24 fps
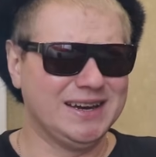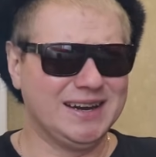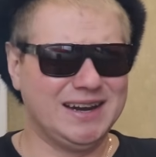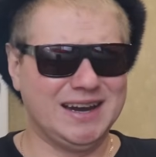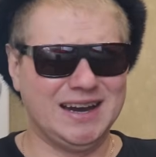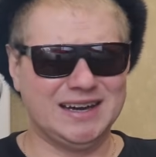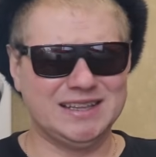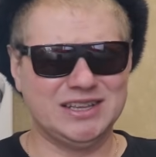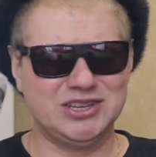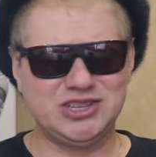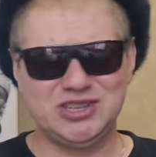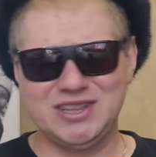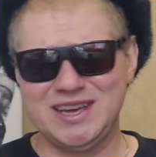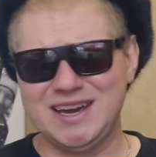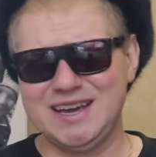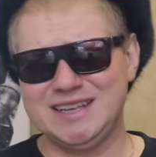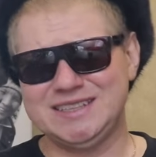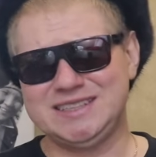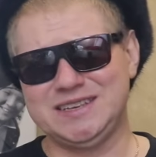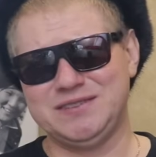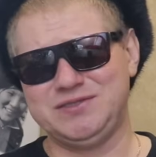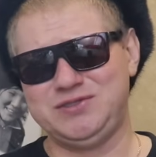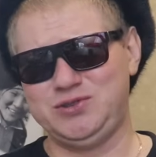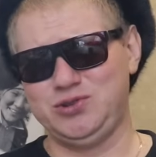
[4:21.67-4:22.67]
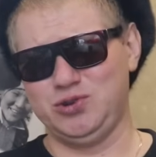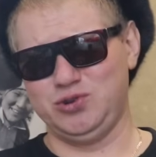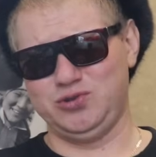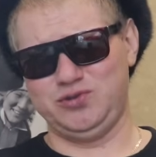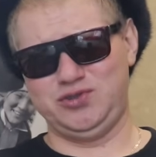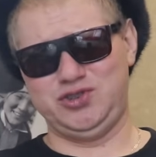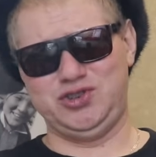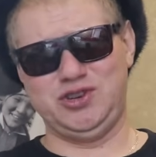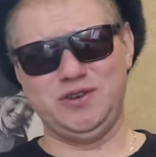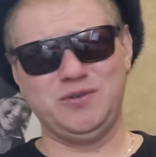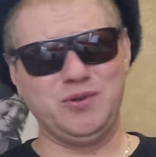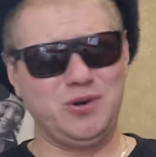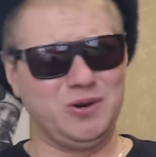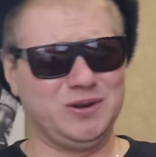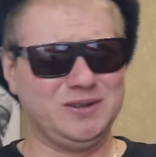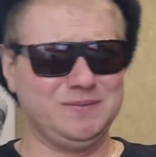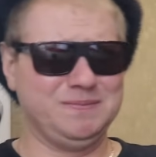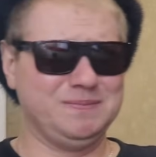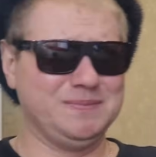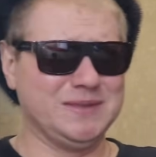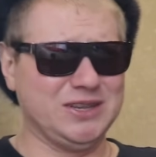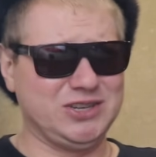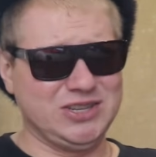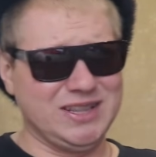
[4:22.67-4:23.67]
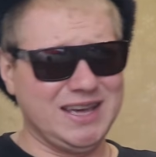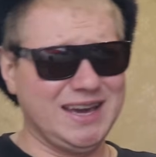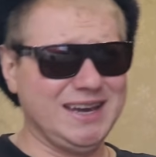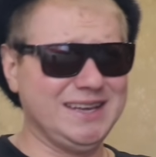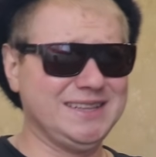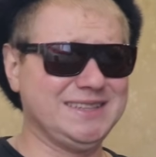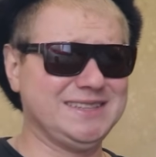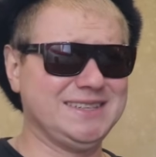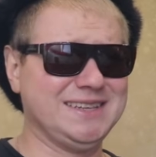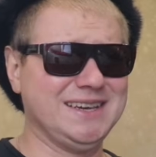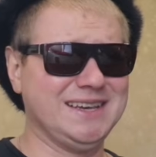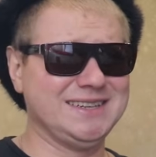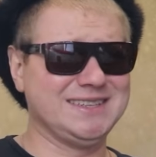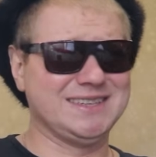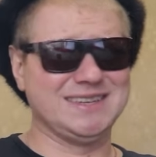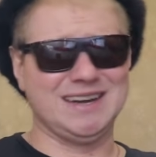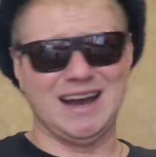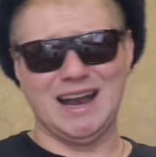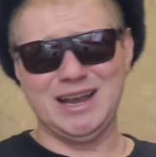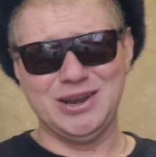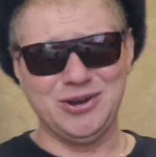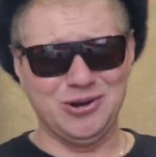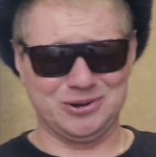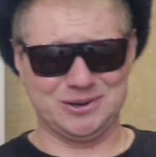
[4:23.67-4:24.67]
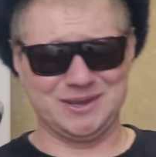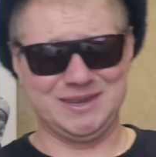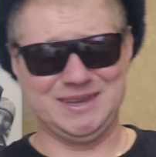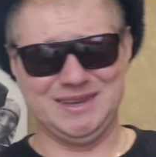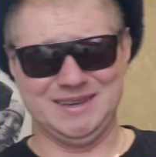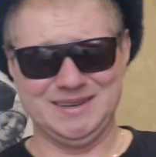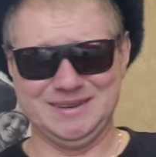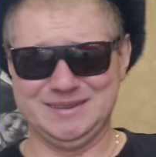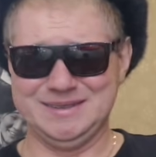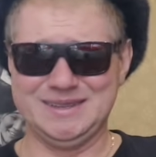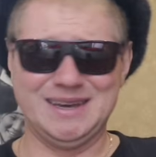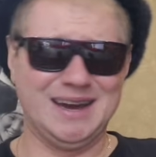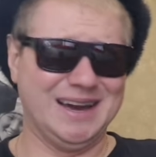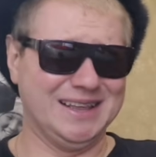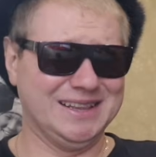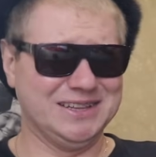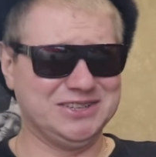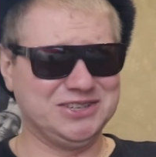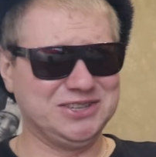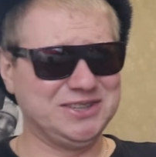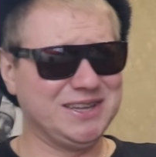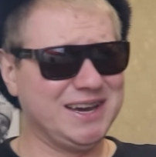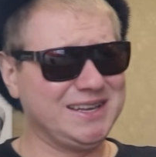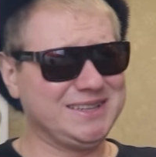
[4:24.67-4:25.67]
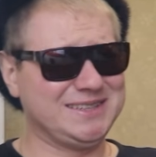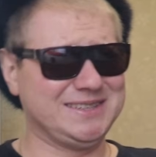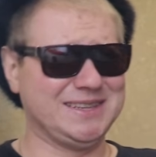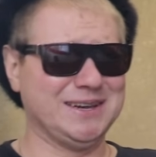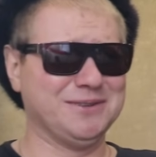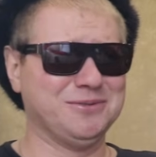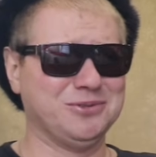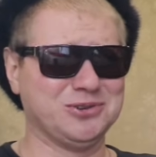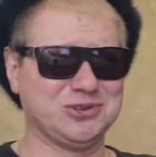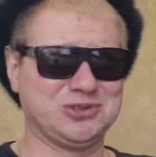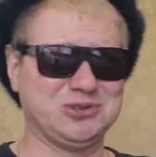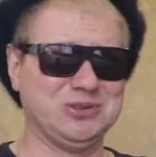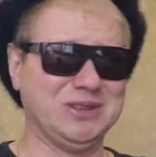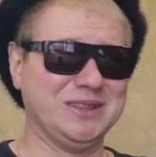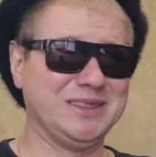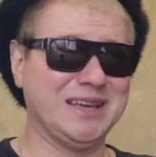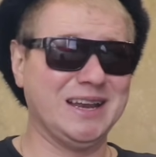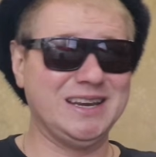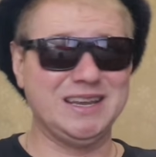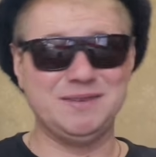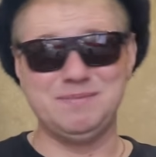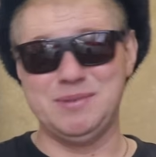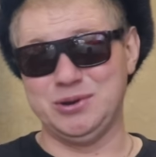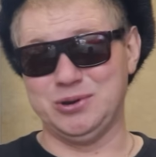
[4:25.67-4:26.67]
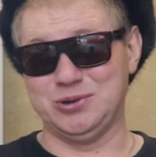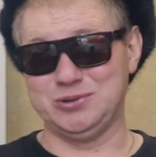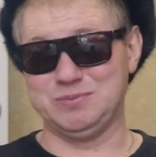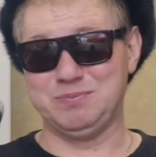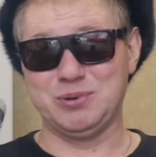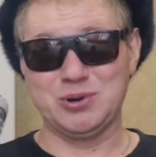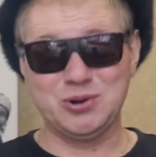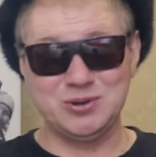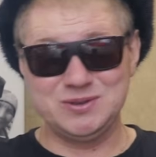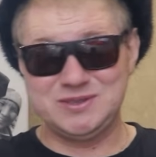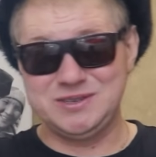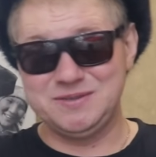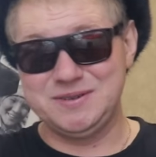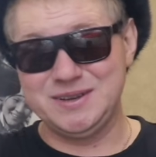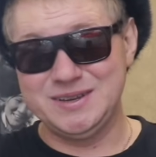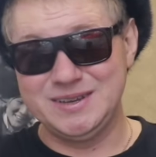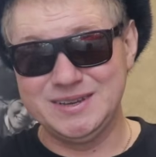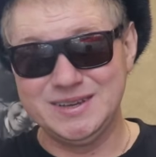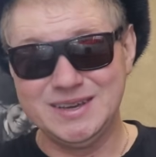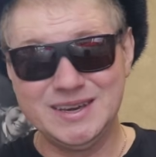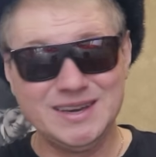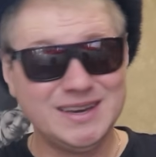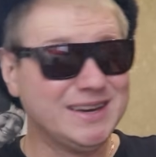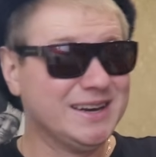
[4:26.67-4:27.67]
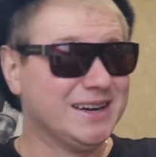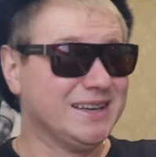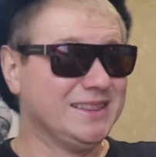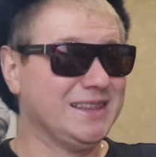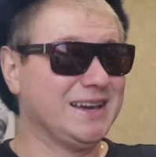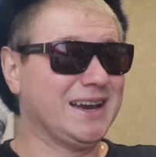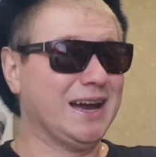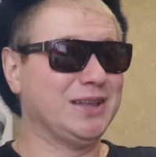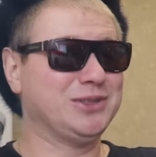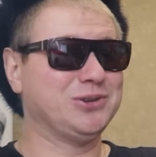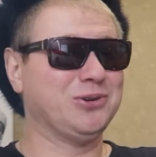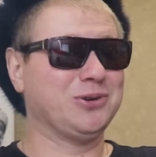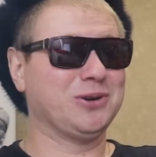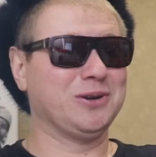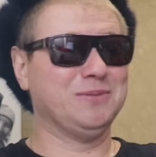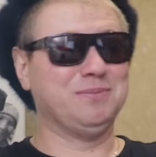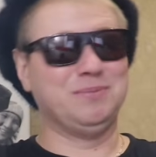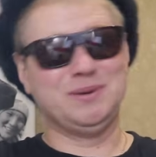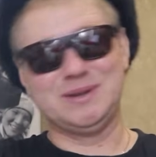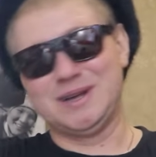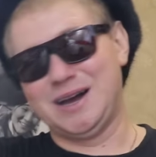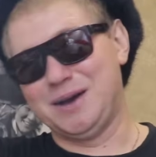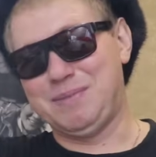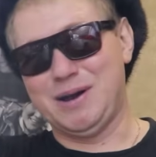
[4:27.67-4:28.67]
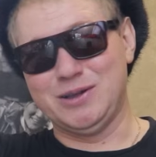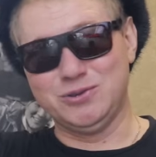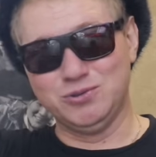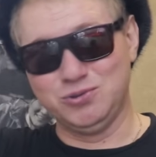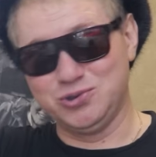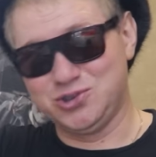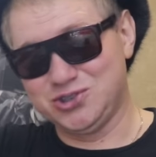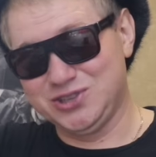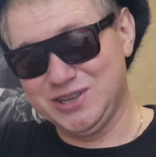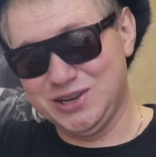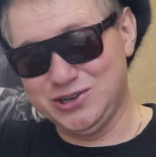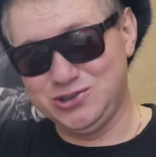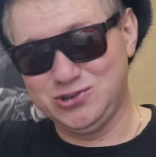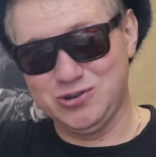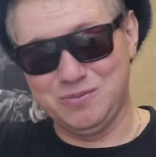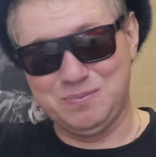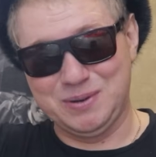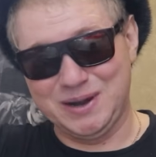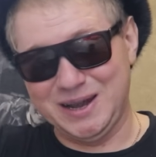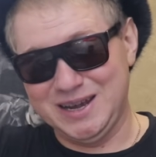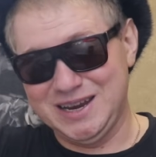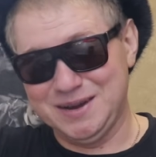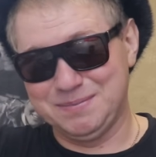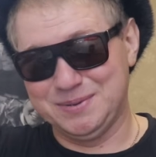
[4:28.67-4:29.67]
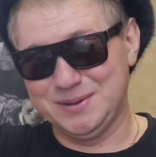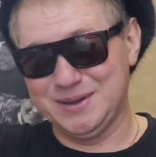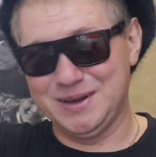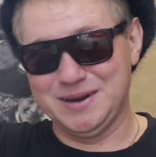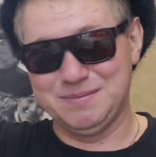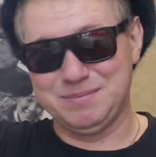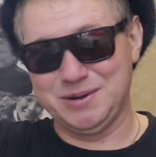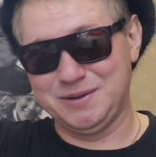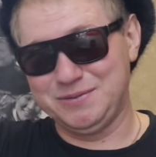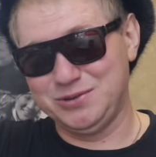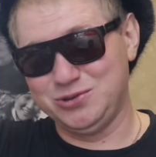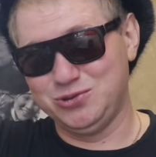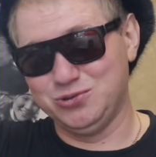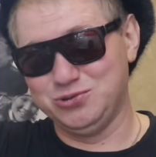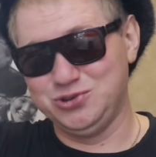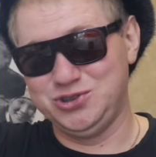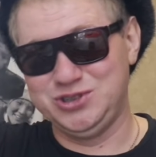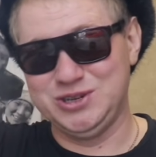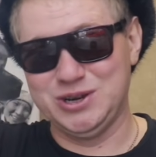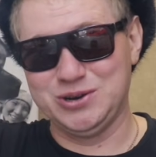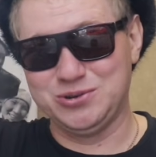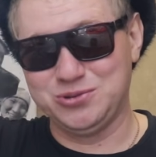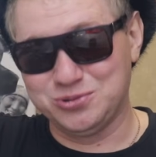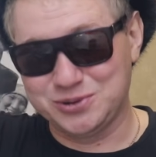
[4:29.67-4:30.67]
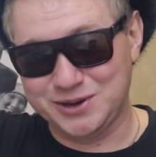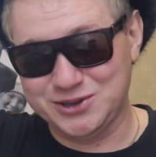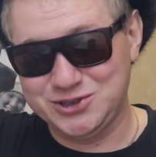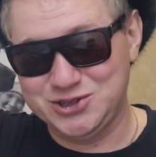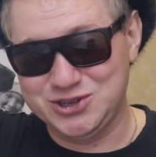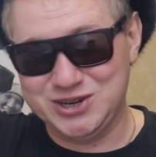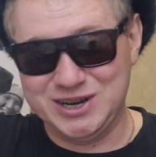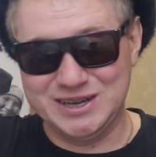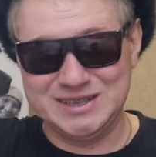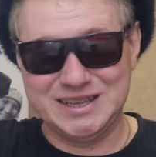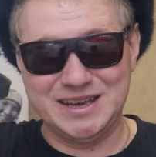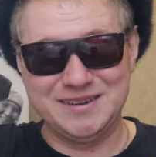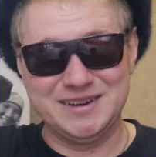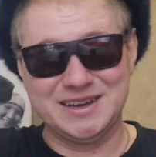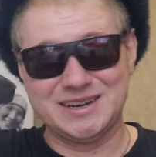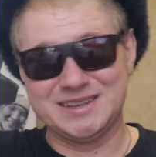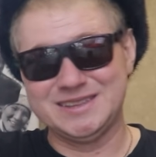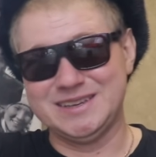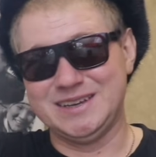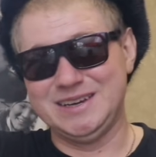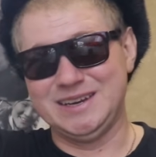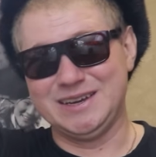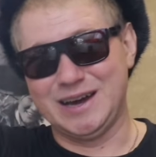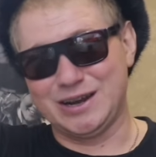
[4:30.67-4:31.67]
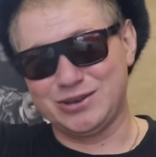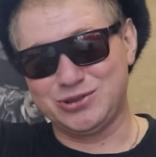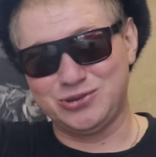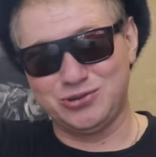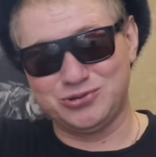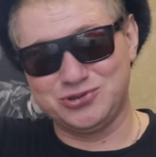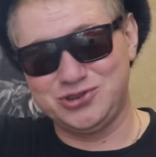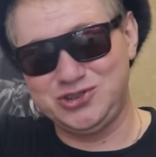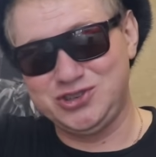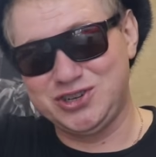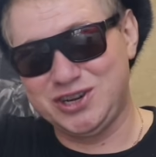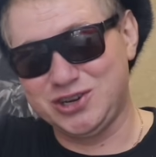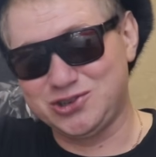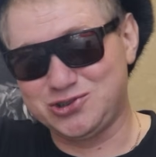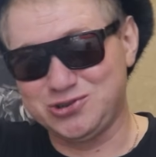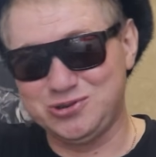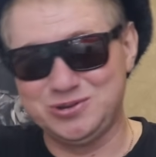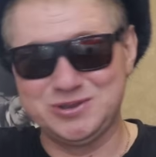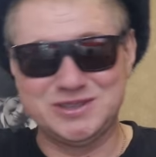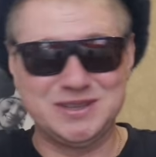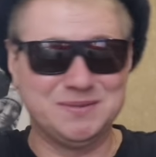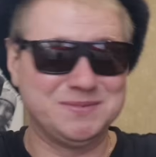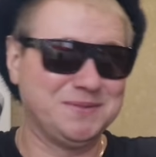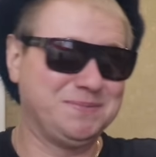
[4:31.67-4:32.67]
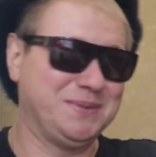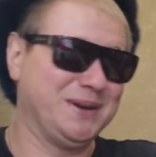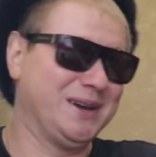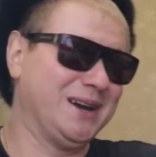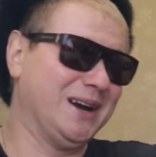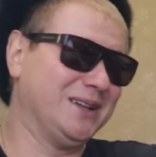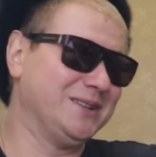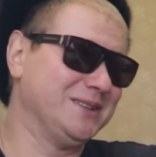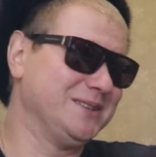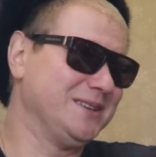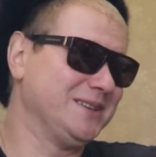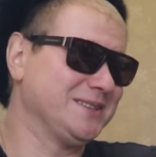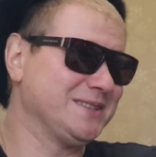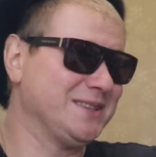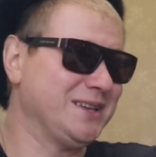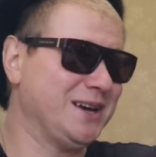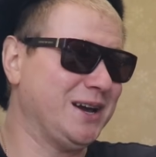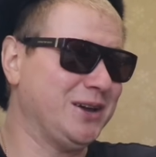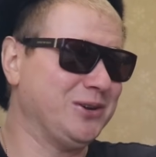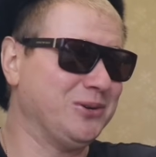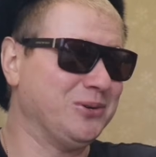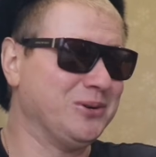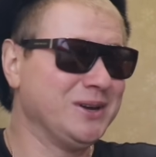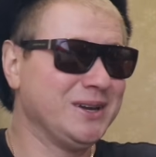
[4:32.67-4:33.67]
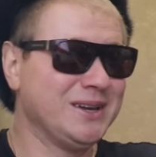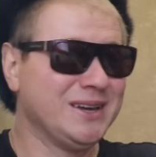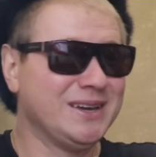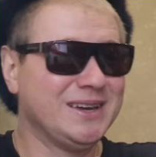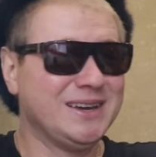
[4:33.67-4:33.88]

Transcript: А, начинается все с чего? Начинается с галерки, да, начинается с того, что Натали берет противень, до которого благополучно еще прилипла предыдущая курочка, наверное, или картошечка, что он там запекала, не знаю.